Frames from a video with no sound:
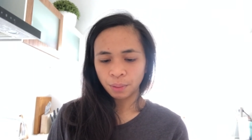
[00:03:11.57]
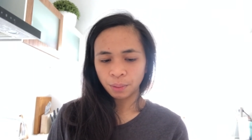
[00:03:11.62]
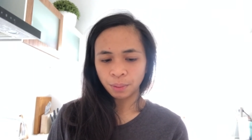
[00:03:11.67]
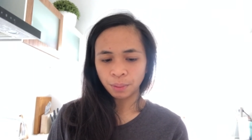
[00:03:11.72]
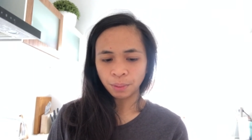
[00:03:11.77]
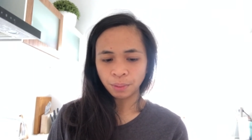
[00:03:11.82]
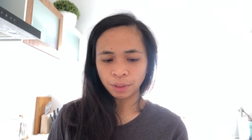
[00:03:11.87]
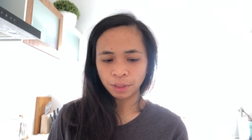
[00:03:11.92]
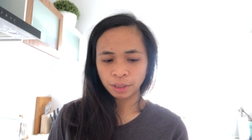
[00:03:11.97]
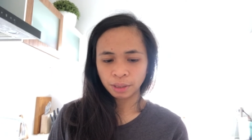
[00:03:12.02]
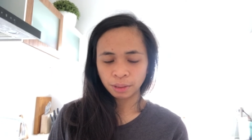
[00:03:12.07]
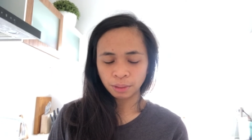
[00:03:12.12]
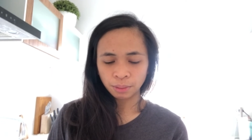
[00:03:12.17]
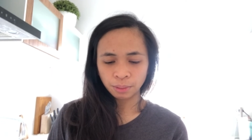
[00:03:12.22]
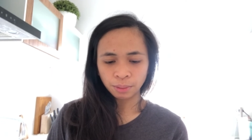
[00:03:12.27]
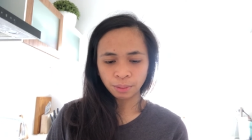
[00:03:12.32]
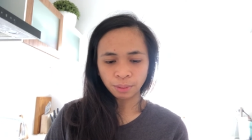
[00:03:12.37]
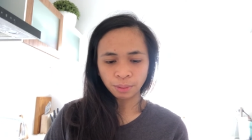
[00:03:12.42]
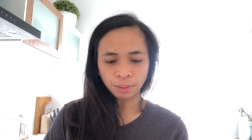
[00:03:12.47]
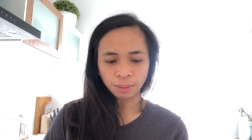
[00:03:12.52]
Oh,
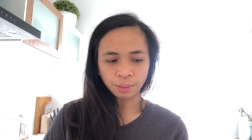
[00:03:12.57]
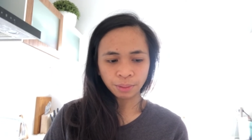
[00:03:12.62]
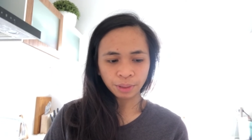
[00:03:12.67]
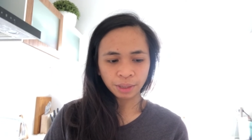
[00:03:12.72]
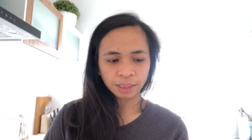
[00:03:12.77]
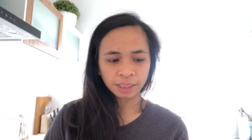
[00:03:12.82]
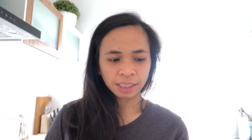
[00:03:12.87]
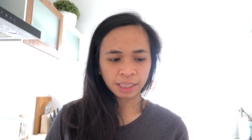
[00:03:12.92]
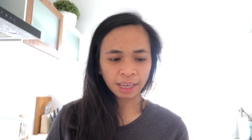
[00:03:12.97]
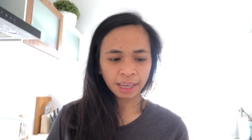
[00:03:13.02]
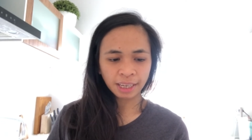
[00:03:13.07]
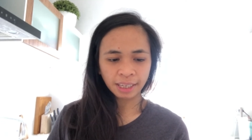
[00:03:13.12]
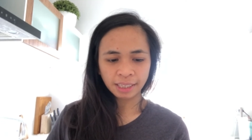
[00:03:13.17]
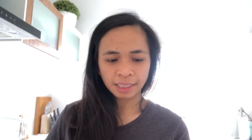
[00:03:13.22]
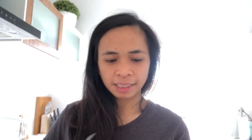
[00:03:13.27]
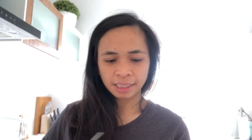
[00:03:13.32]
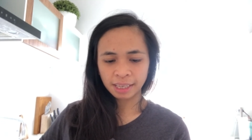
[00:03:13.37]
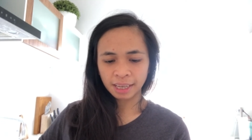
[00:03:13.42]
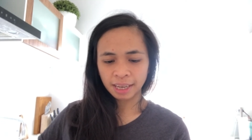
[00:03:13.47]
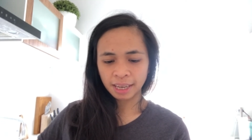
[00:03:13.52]
ito.
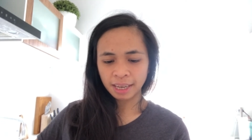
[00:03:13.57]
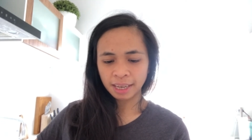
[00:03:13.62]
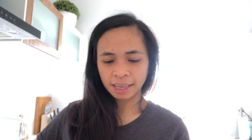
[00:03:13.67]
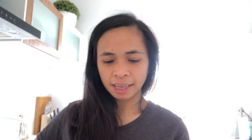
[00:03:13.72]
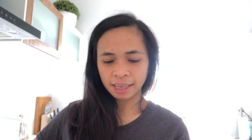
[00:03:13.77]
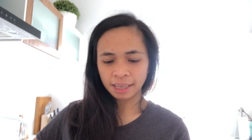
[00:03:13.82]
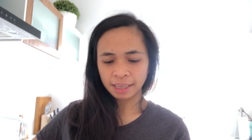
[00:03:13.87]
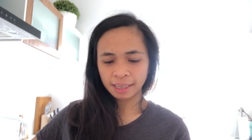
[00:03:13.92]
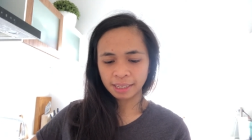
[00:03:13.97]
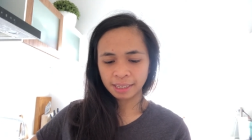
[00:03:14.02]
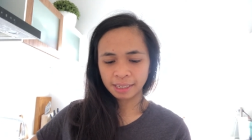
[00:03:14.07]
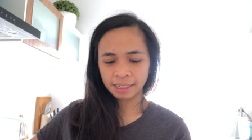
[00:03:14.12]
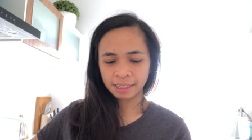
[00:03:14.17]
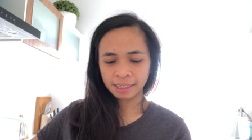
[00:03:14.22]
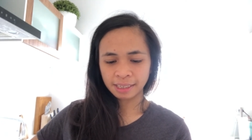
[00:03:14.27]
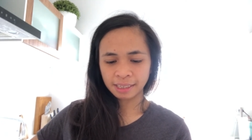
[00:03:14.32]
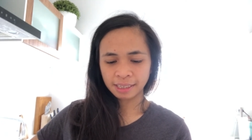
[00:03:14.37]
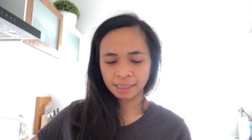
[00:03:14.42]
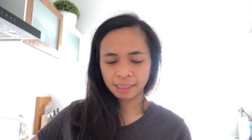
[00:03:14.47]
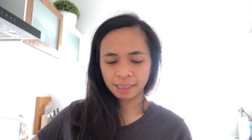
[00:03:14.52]
Itay, itay.
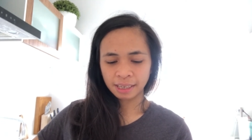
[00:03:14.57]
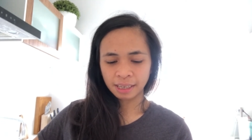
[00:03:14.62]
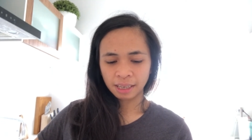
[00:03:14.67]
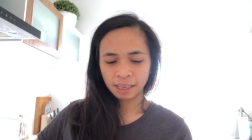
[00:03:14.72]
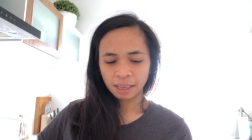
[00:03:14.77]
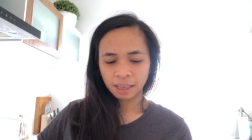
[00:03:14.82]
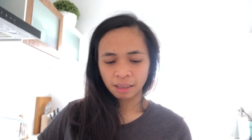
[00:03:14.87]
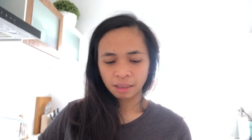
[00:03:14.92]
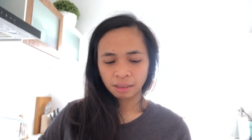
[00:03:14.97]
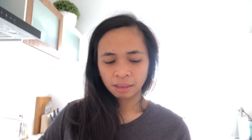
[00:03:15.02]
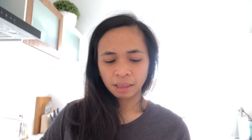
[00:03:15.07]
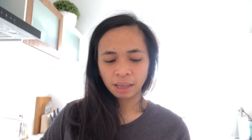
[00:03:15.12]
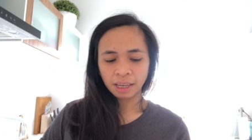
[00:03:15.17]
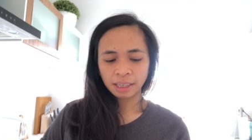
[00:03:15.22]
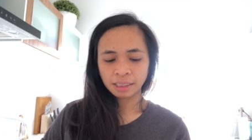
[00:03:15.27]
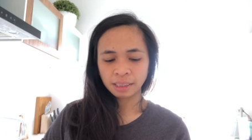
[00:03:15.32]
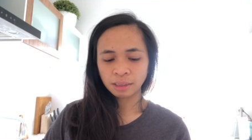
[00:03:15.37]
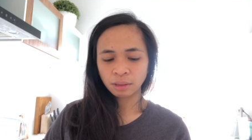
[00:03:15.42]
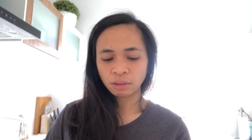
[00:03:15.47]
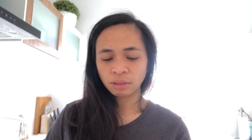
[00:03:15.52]

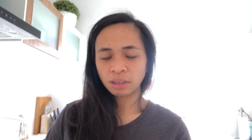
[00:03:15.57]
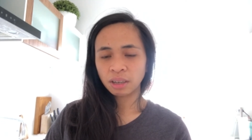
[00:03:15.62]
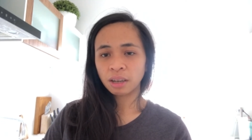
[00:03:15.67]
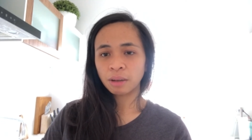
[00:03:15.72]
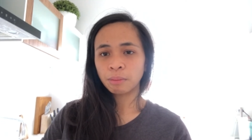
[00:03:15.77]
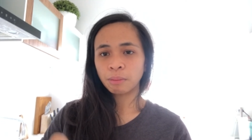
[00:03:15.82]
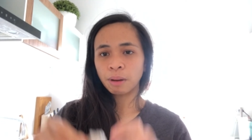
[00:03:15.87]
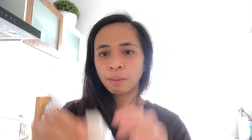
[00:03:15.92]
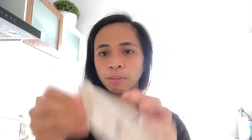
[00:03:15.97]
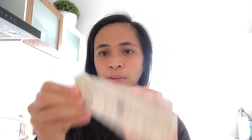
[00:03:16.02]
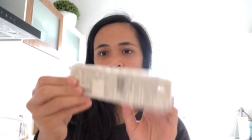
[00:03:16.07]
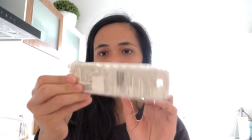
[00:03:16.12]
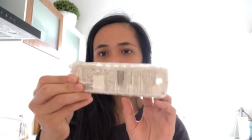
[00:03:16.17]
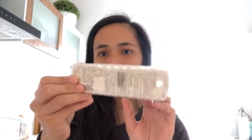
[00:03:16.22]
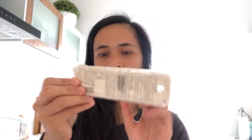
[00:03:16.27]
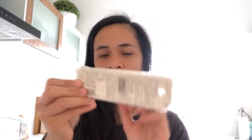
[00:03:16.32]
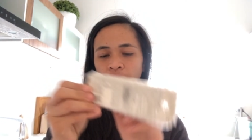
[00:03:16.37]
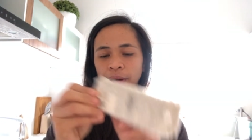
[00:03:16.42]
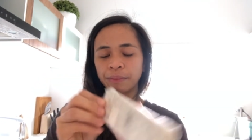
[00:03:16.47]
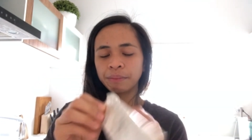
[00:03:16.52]
Guys, itong
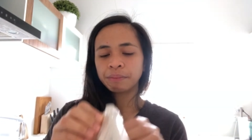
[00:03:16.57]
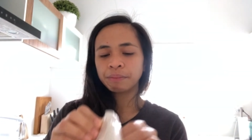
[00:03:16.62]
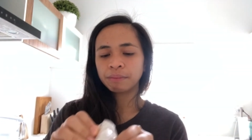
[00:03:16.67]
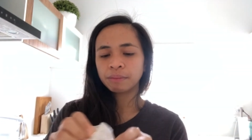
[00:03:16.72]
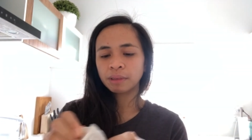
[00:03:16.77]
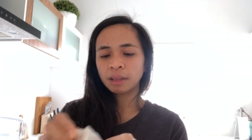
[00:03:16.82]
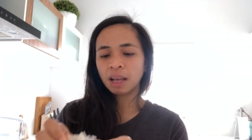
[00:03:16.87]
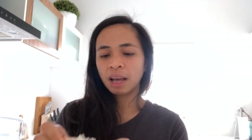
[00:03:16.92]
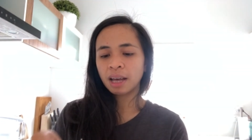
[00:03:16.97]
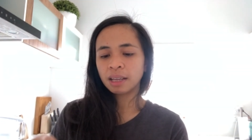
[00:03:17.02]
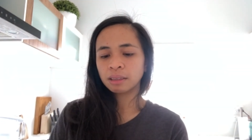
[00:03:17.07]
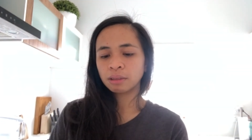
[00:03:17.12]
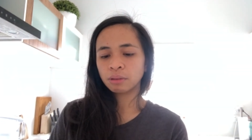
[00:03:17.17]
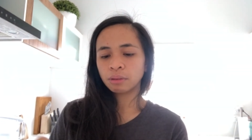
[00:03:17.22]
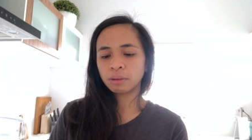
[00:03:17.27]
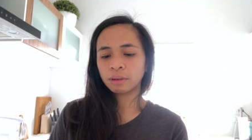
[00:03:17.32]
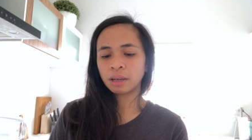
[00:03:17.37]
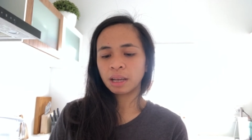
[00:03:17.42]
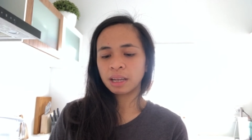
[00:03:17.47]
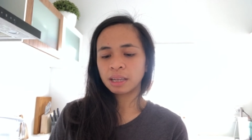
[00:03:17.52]
naka-bubble wrap. Lahat
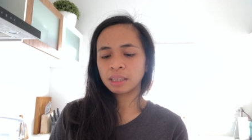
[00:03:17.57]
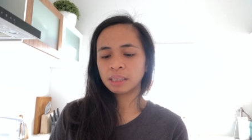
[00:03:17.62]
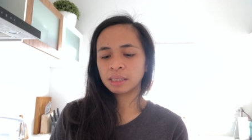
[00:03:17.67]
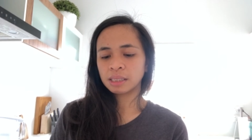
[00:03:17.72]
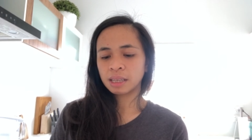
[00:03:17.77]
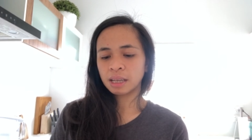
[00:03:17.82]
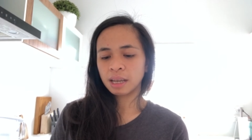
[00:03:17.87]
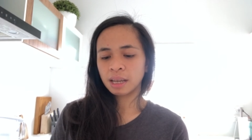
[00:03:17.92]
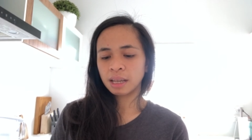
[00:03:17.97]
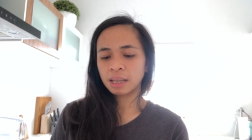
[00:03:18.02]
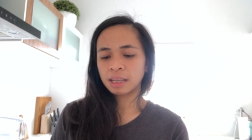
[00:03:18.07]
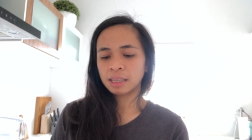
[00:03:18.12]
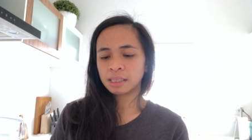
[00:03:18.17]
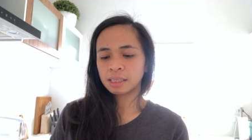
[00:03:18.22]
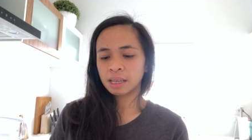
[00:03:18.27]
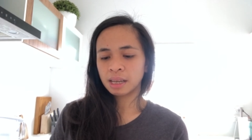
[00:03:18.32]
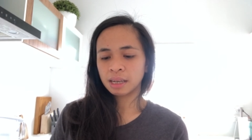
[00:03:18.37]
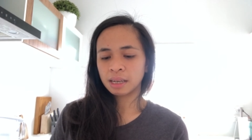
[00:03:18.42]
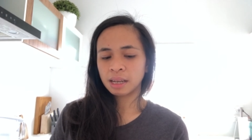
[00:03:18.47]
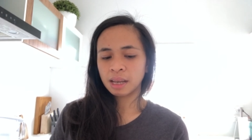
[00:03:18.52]
to galing sa
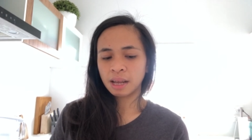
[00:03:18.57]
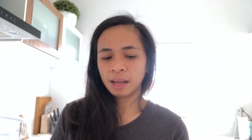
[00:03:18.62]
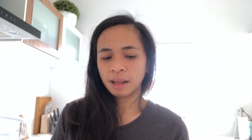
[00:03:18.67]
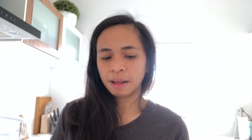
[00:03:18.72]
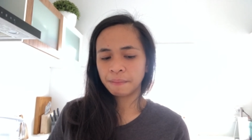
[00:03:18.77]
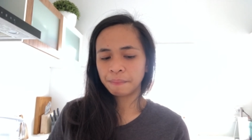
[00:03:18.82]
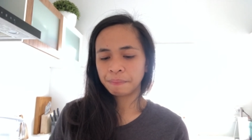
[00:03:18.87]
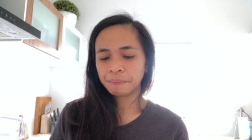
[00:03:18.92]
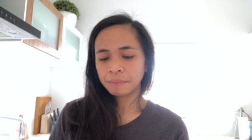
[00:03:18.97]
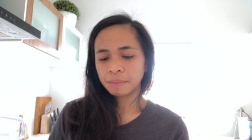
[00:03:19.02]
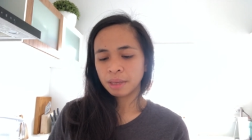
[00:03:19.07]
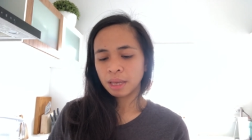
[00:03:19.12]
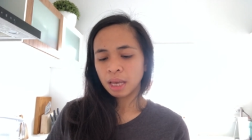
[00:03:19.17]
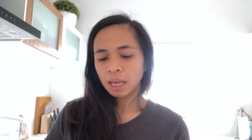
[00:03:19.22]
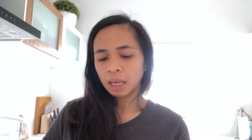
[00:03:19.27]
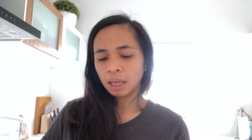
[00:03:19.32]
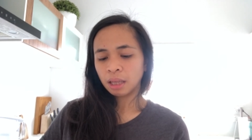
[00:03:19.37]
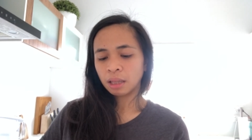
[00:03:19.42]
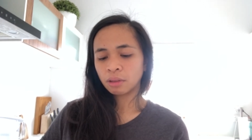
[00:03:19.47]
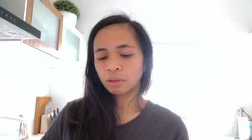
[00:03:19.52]
Lazada.
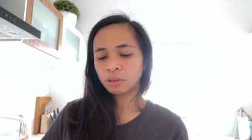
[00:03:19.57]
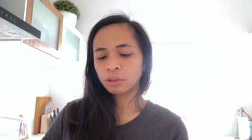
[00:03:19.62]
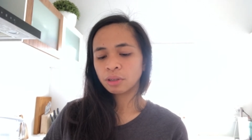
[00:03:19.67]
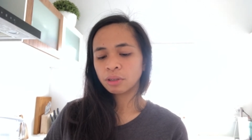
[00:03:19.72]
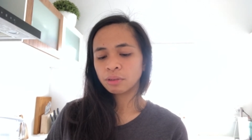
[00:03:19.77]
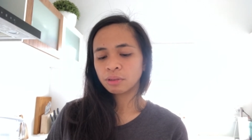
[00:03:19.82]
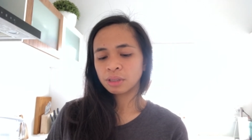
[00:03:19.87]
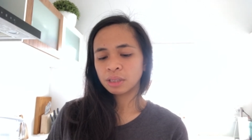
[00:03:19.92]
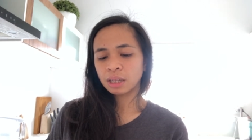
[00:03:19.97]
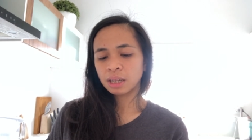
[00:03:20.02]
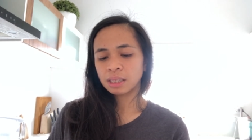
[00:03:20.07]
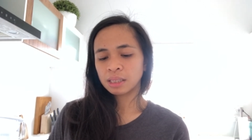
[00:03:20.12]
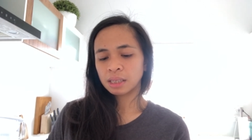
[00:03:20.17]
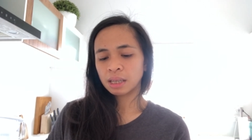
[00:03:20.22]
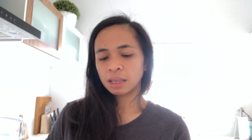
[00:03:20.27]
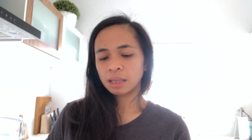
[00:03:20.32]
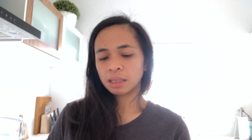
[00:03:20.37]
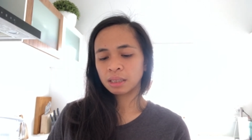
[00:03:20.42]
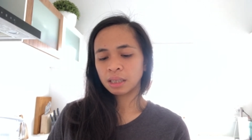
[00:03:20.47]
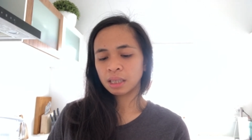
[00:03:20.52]
In-order ko sa
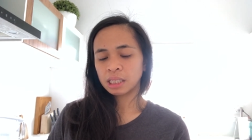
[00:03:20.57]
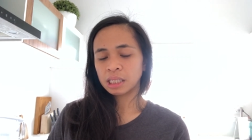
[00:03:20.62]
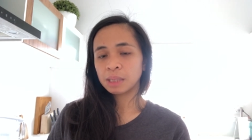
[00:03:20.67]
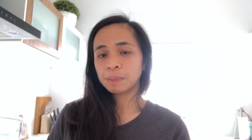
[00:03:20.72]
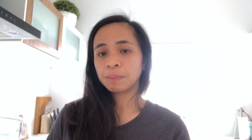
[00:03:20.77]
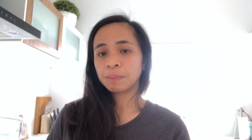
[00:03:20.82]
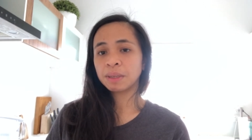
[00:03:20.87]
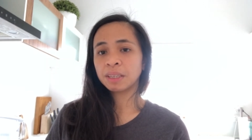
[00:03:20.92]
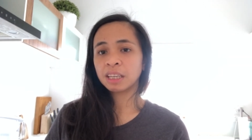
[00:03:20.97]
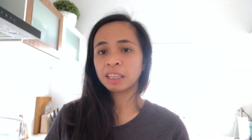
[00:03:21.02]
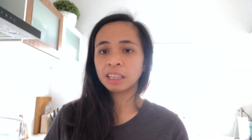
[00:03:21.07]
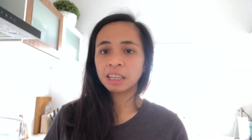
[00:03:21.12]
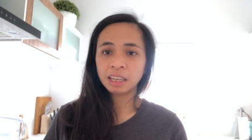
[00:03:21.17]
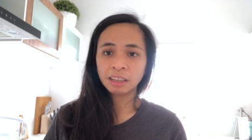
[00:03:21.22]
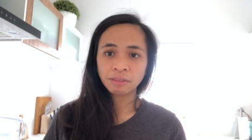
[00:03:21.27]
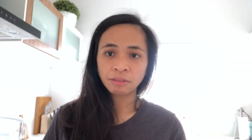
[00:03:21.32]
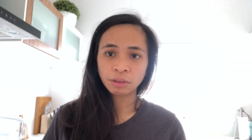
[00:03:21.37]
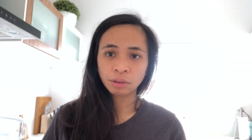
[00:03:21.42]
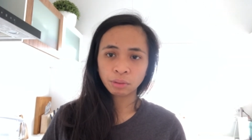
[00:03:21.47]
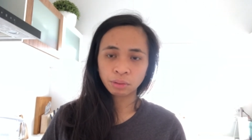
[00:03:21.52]
Lazada, tapos
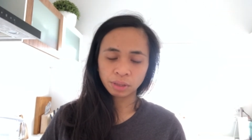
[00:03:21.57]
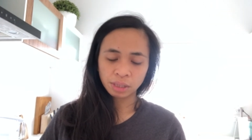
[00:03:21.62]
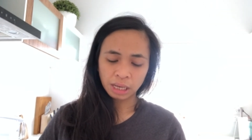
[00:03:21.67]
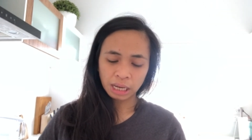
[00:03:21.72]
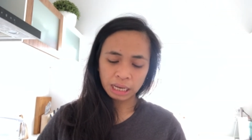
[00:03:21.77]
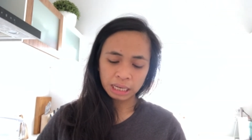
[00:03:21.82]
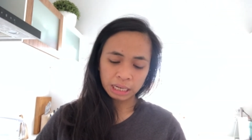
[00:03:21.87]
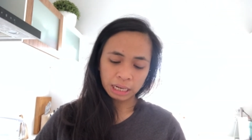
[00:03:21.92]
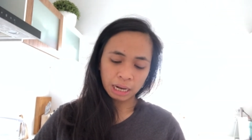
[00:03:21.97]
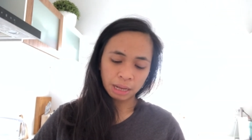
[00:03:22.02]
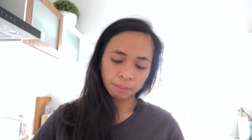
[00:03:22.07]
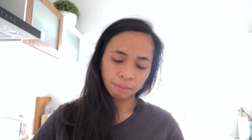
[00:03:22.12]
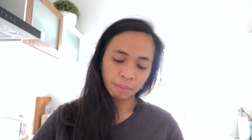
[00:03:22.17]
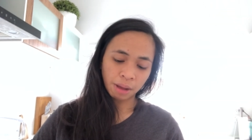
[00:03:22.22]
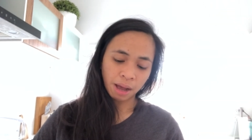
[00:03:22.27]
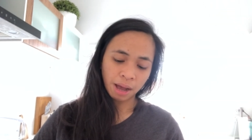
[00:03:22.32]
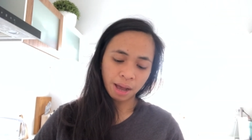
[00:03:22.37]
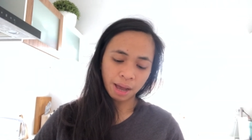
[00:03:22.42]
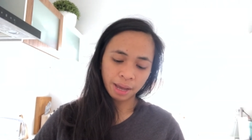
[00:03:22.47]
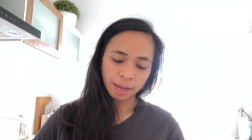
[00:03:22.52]
ina-deliver ko sa kanilang
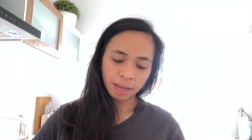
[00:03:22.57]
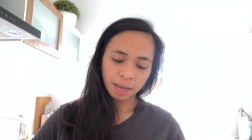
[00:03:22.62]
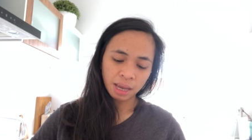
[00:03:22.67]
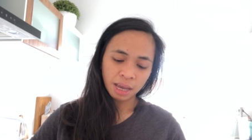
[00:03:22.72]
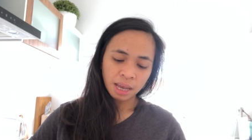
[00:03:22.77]
bahay.